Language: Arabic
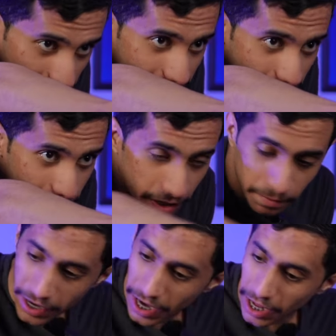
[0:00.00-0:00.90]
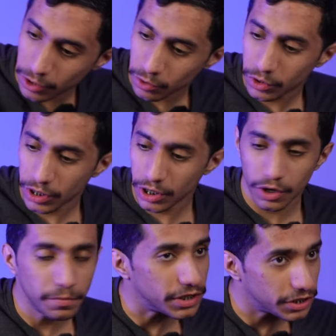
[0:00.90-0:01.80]
معليش عبد الرحمن انه كل
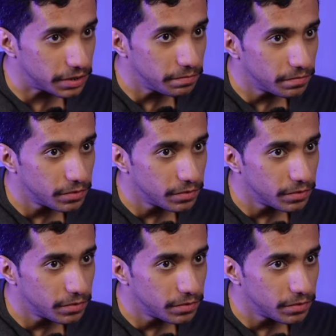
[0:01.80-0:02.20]
يوم اسم